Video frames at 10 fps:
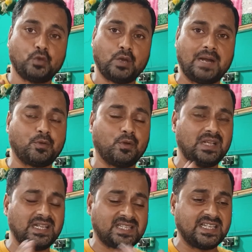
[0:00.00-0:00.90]
तो
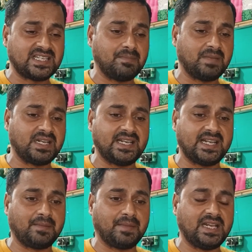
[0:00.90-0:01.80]
आपको इस चीज़ से मत
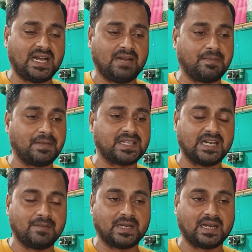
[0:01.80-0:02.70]
डरिए कि भाई अब आपके
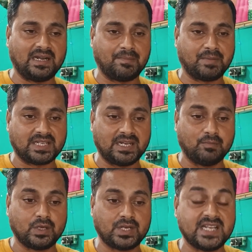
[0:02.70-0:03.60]
चैनल पर आपका
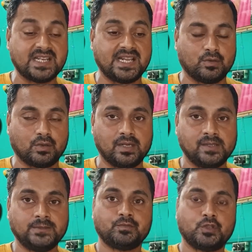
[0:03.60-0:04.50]
चैनल मोनिटाइज नहीं होगा
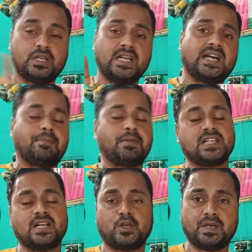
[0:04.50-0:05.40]
क्योंकि अगर आपके
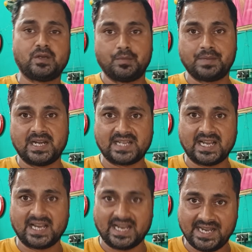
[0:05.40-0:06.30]
चैनल के ऊपर कॉपीराइट
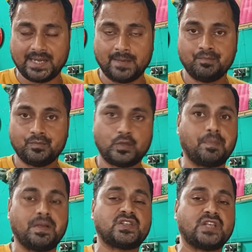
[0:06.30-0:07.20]
स्ट्राइक है तो
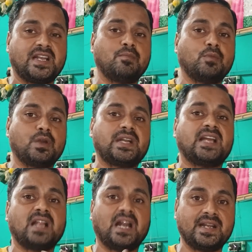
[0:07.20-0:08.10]
आपके चैनल
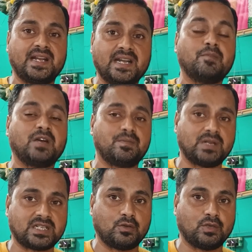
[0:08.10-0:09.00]
मोनिटाइज
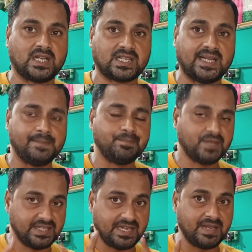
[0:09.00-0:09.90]
हंड्रेड हो जाता है
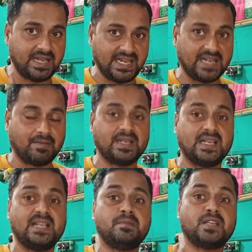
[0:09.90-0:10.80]
ये मैं एक बार
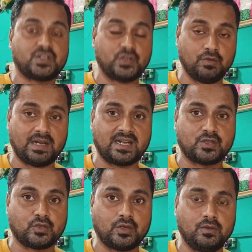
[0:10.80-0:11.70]
नहीं दसियों बार
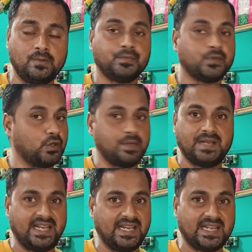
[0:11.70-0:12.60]
कर चुका हूँ क्योंकि
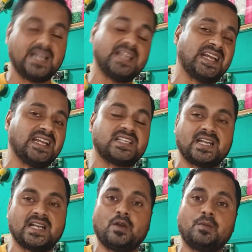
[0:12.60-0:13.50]
मेरे एक नहीं कई
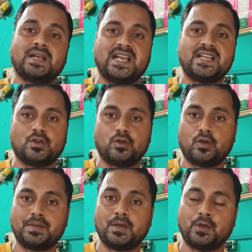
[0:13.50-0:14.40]
चैनल हैं और मैं कई
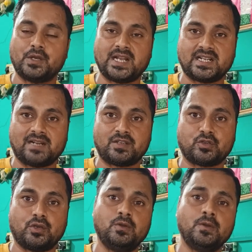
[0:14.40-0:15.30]
चैनलों को अपने को मोनिटाइज करवा
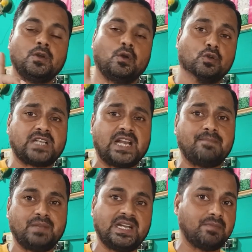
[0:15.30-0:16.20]
चुका हूँ उस
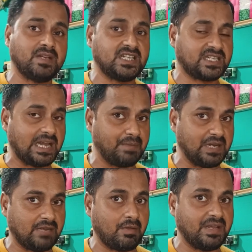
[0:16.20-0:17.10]
टाइम पीरियड में जिस टाइम
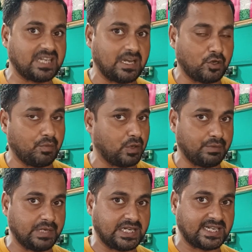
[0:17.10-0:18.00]
पीरियड में मेरे चैनल के ऊपर
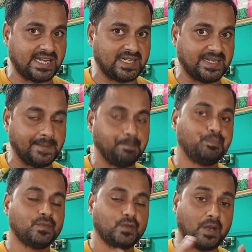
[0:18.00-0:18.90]
कॉपीराइट स्ट्राइक थी
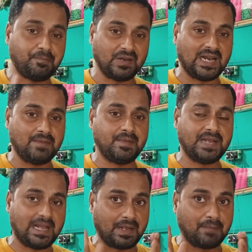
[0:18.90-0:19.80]
तो अब फिलहाल में
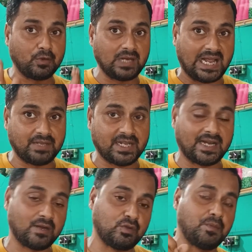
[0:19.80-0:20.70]
मैं यहाँ पे आपको लाइव
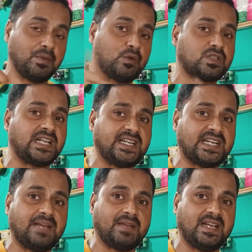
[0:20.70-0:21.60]
दिखा रहा हूँ क्योंकि बिल्कुल सही
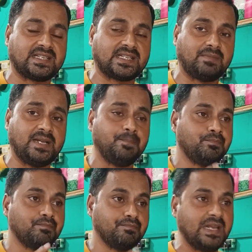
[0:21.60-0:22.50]
टाइम है इस समय
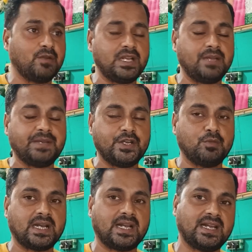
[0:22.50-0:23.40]
मेरे को ये
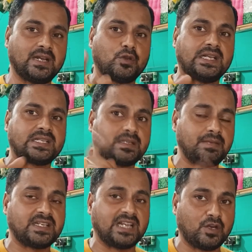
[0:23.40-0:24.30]
वीडियो बनाने का क्योंकि इस
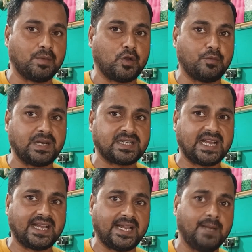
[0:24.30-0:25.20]
समय ये चैनल के ऊपर कॉपीराइट
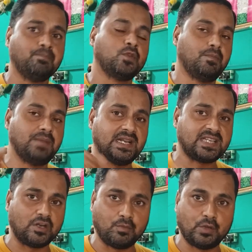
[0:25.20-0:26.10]
स्ट्राइक है और मैंने
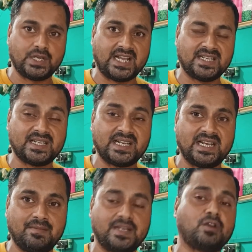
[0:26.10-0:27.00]
चैनल को मोनिटाइजेशन
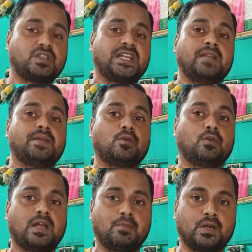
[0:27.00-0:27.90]
के लिए भेजा और चैनल मेरा
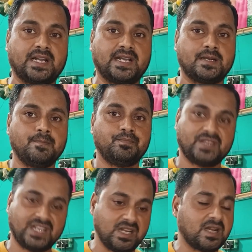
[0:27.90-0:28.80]
हो गया मोनिटाइज
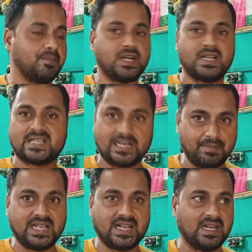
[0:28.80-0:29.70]
चलिए कंप्यूटर की
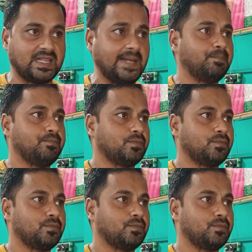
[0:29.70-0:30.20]
स्क्रीन पर देख लेते हैं